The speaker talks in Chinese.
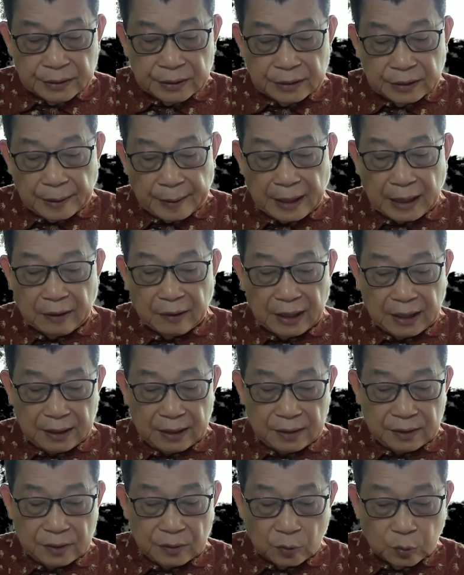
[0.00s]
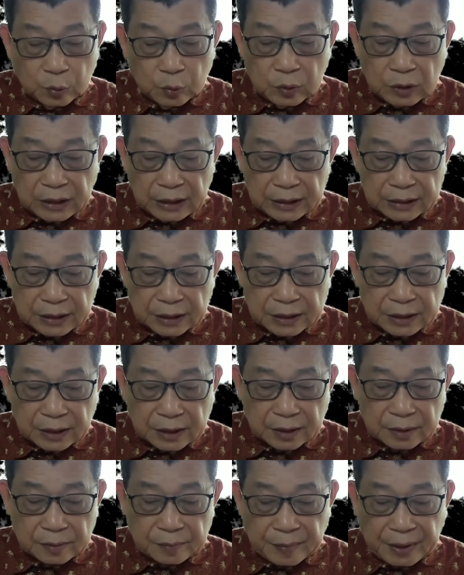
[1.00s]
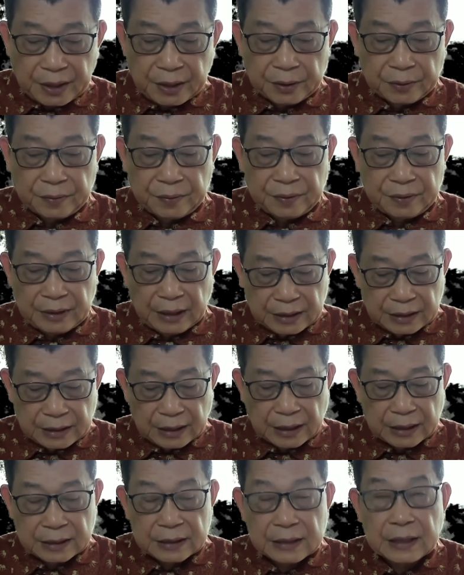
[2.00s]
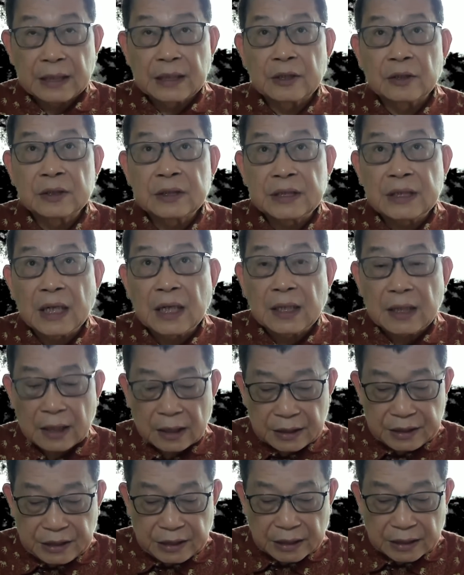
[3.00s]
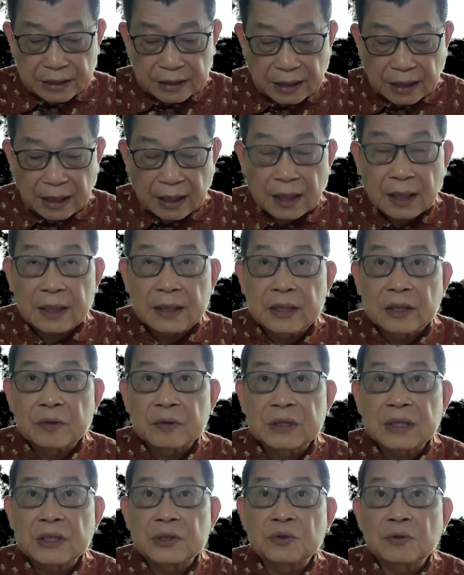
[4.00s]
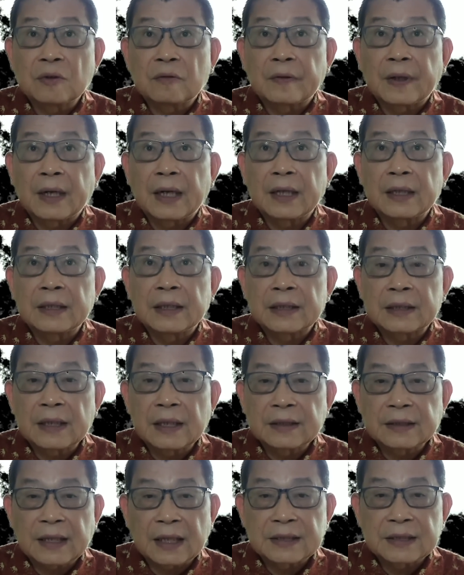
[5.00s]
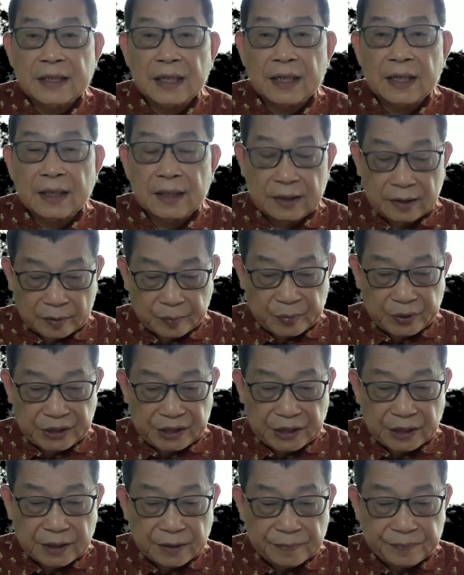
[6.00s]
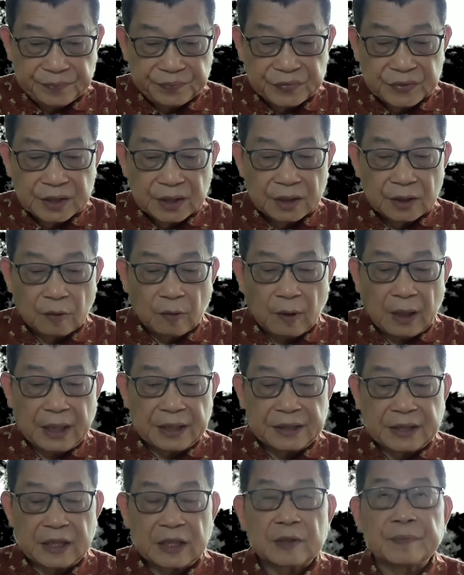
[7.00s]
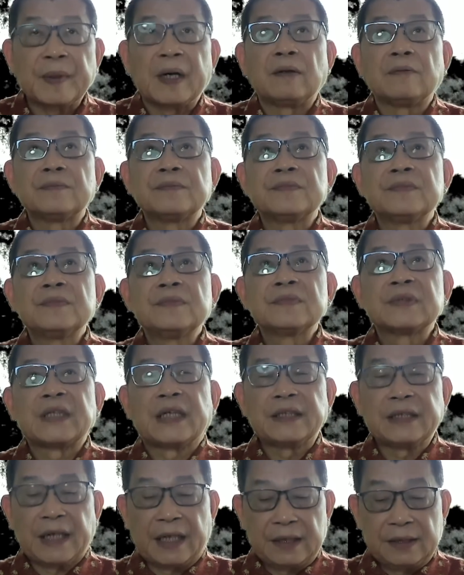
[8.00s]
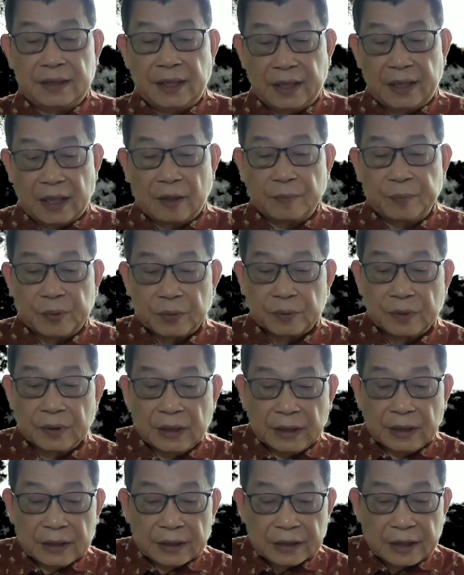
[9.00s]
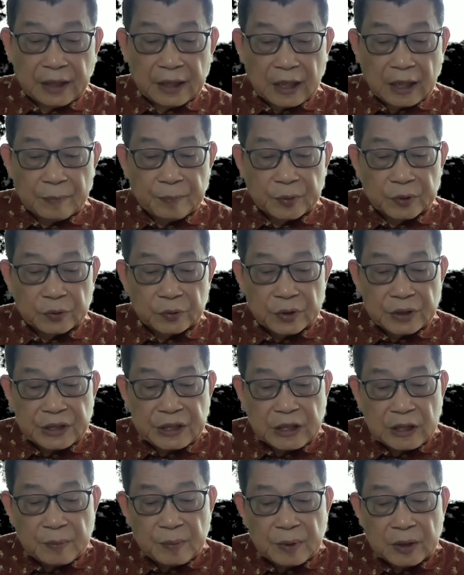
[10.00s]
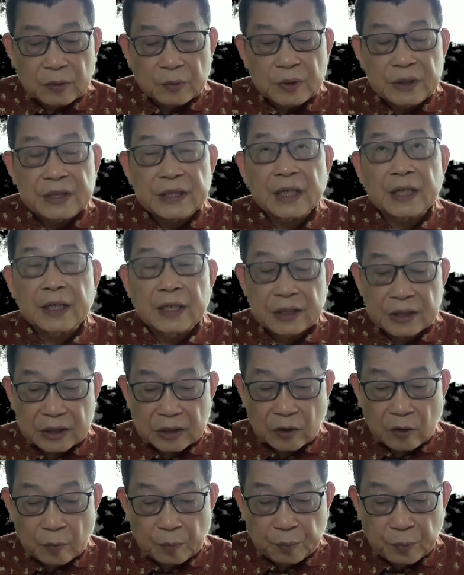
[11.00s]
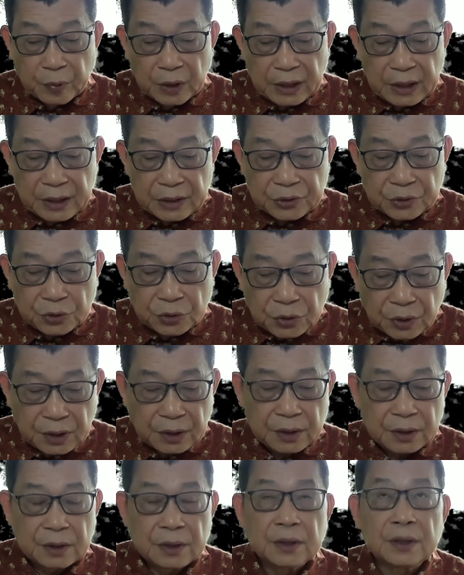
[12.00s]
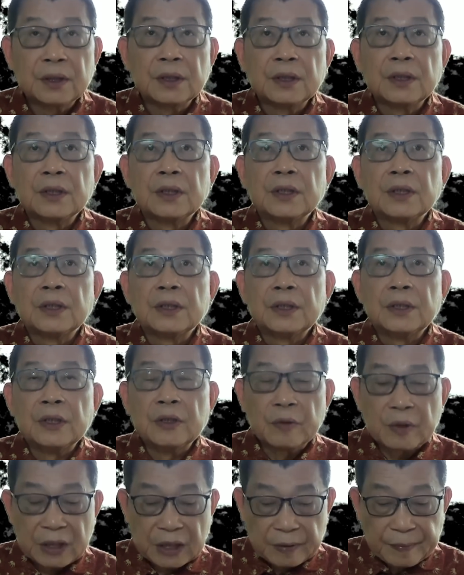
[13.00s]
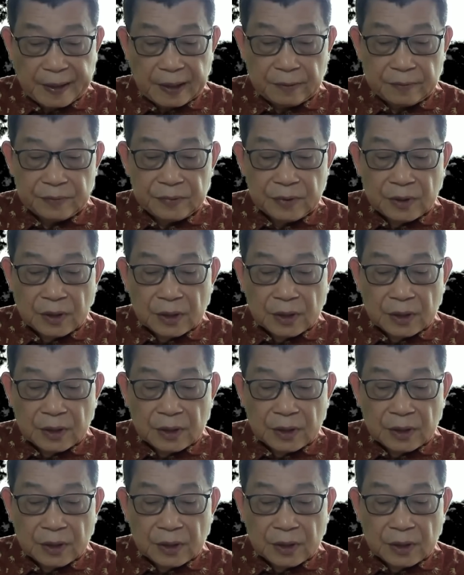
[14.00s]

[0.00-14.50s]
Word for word: 那好了，谷歌这事儿没有，但是呢，这个香港的警察有这个做法，也令大家耳目一新。《华尔街日报》谈谈特朗普，特朗普对机密文件案的指控不认罪，《纽约时报》。